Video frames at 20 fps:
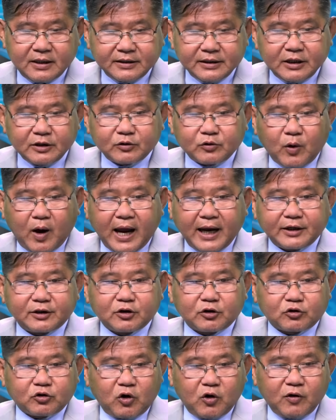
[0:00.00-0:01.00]
điện thoại
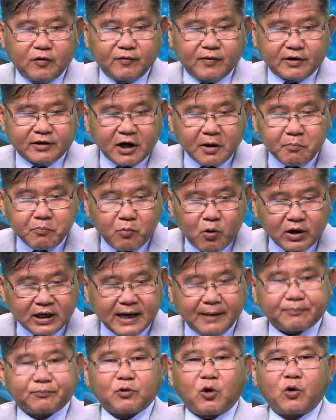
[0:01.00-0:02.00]
cho tôi và rất muốn
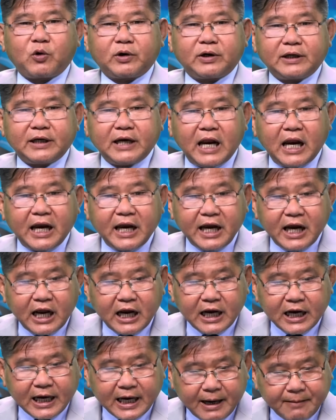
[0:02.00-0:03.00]
gặp tôi để
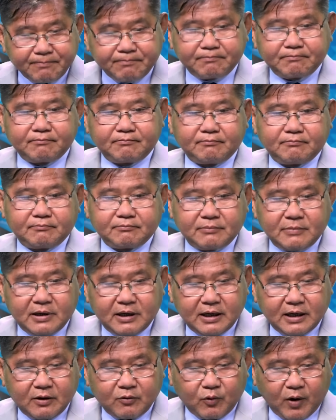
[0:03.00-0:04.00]
nâng cấp
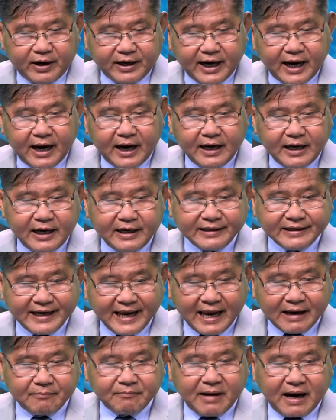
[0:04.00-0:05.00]
uh, quan hệ lên
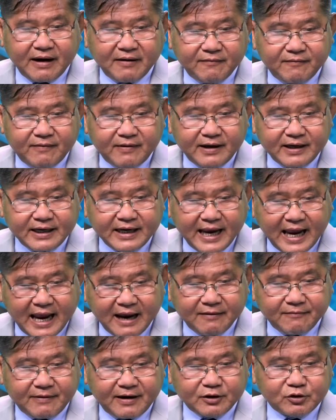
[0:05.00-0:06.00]
ngang bằng với
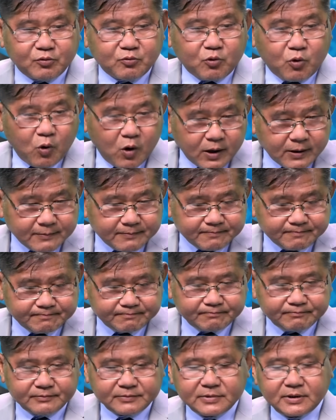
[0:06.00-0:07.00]
Nga và Trung Quốc.
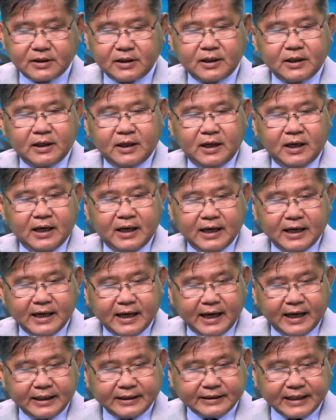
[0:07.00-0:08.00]
Uh-huh
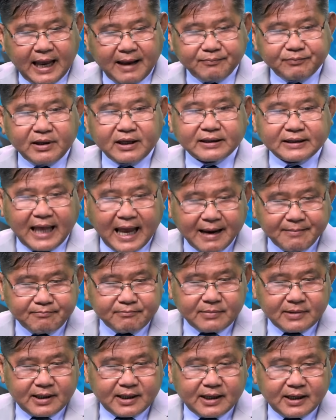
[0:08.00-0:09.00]
ngày 8 tháng
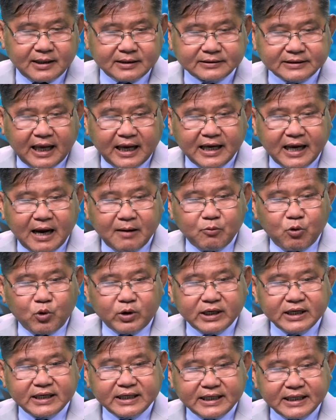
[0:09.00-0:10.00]
8 ở tại
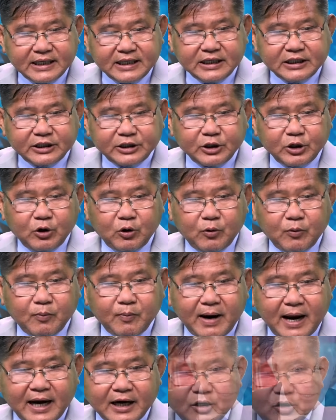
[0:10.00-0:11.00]
Albuquerque, tiểu
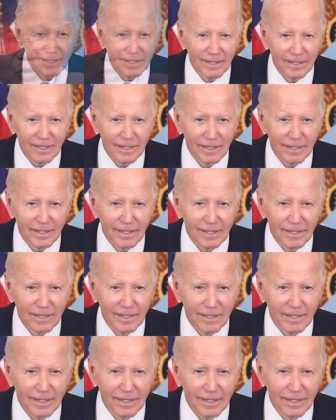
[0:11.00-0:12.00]
bang New
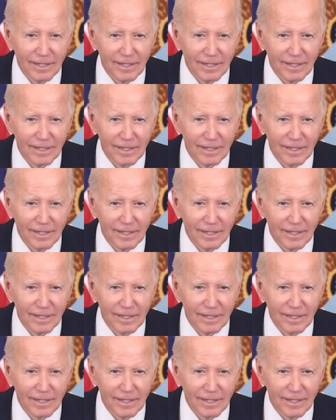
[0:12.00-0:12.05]
Mexico,